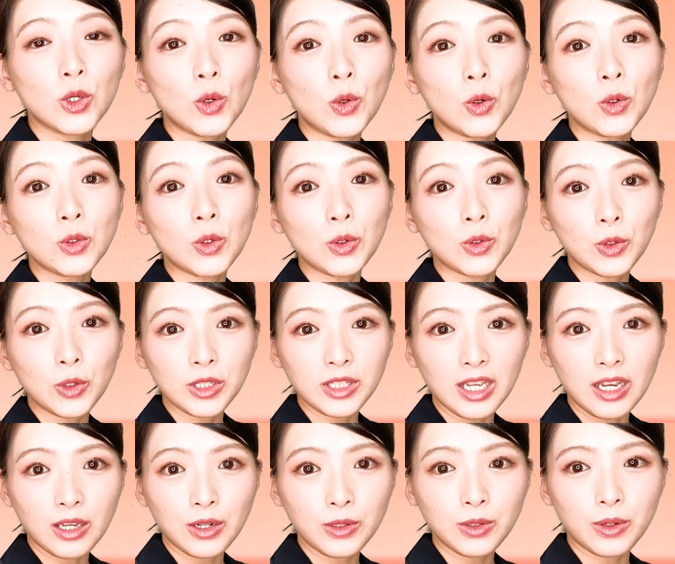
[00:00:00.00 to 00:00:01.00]
今日届い
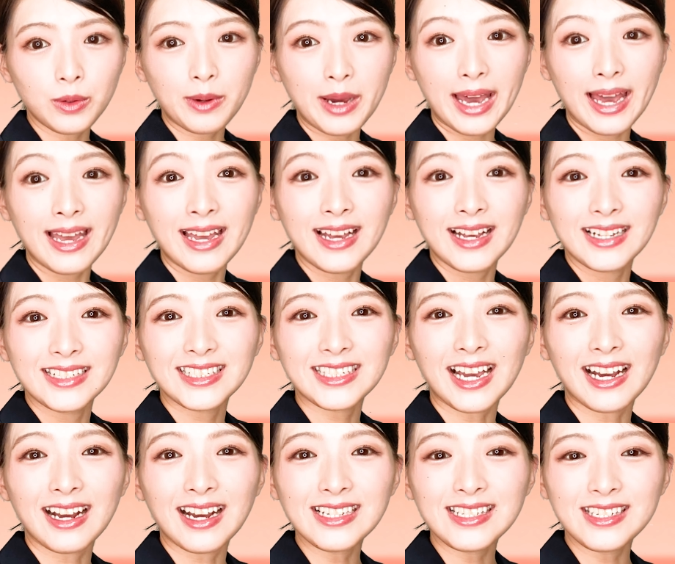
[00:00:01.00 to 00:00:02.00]
ているのは
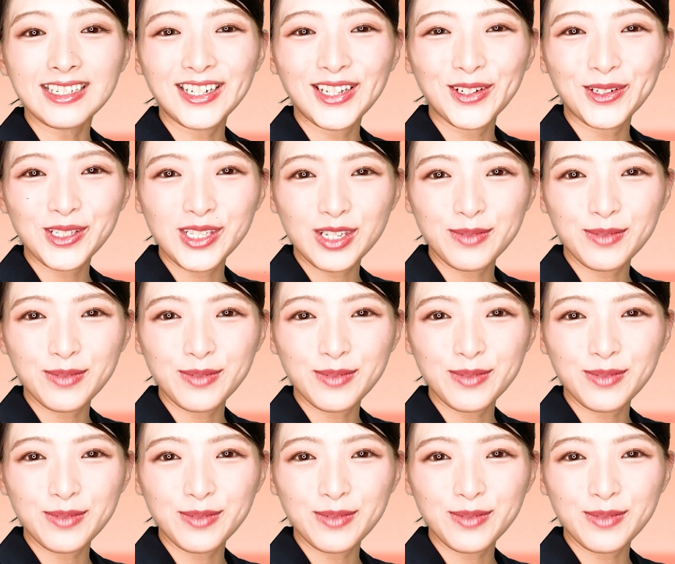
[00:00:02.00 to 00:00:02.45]
佐賀市にお